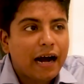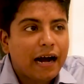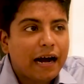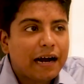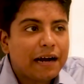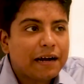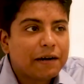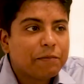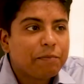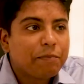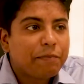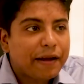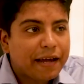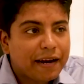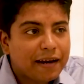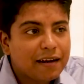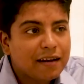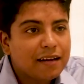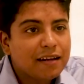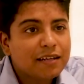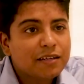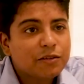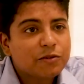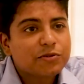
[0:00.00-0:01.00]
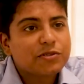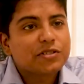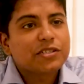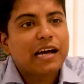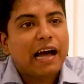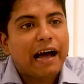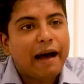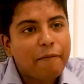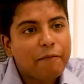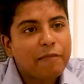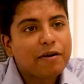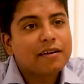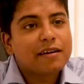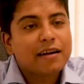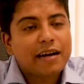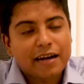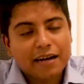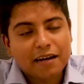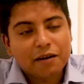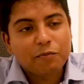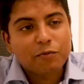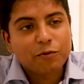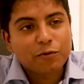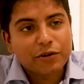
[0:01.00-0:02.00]
আর প্যারালালি হচ্ছে আমার
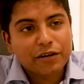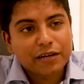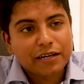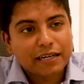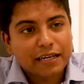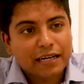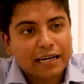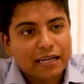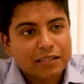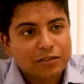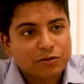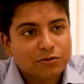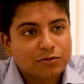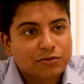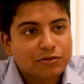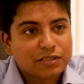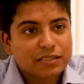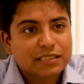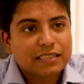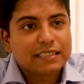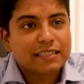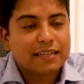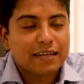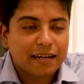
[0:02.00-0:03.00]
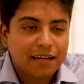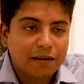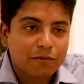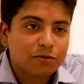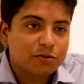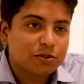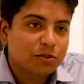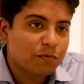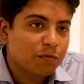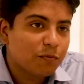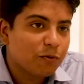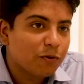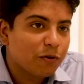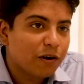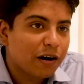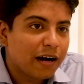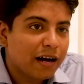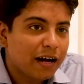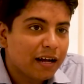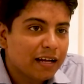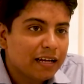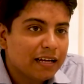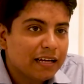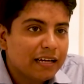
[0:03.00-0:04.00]
একটা প্রোডাক্ট নিয়ে কাজ করতেছি এটার নাম হচ্ছে পোকা
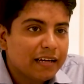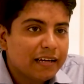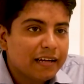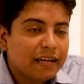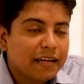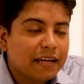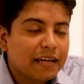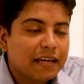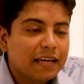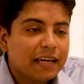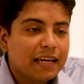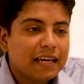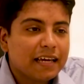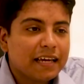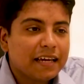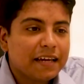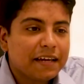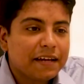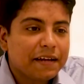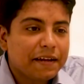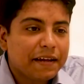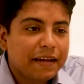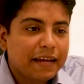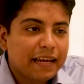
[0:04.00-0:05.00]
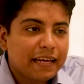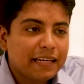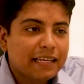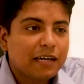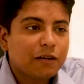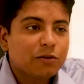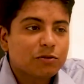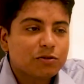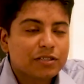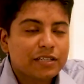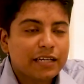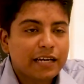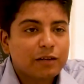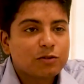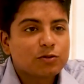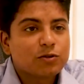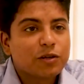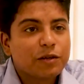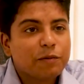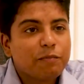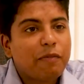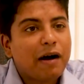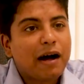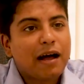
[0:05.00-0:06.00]
এটা হচ্ছে
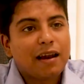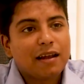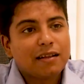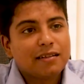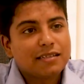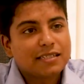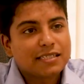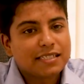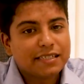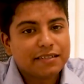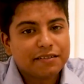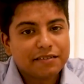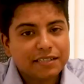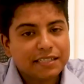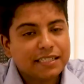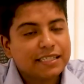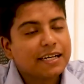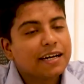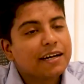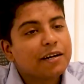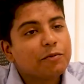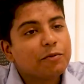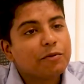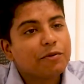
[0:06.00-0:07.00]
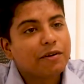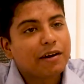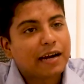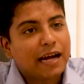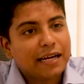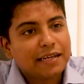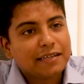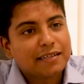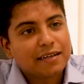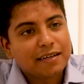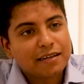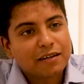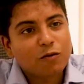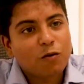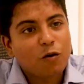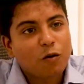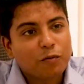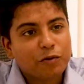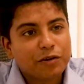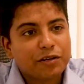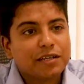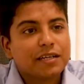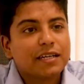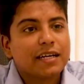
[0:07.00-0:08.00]
অ্যাকচুয়ালি বাংলাদেশের রিডার এবং রাইটারের
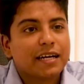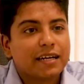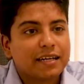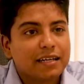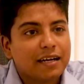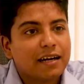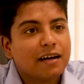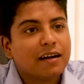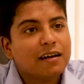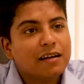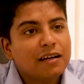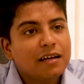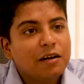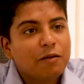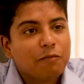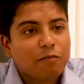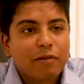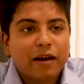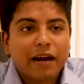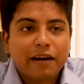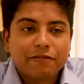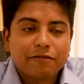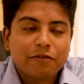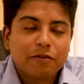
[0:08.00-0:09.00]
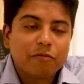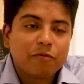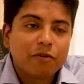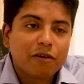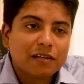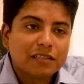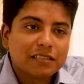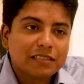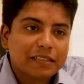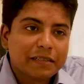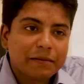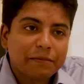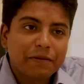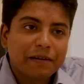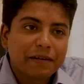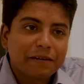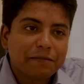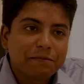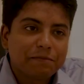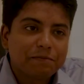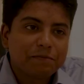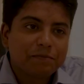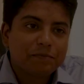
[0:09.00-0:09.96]
কমিউনিটির একটা প্ল্যাটফর্ম বলা যেতে পারে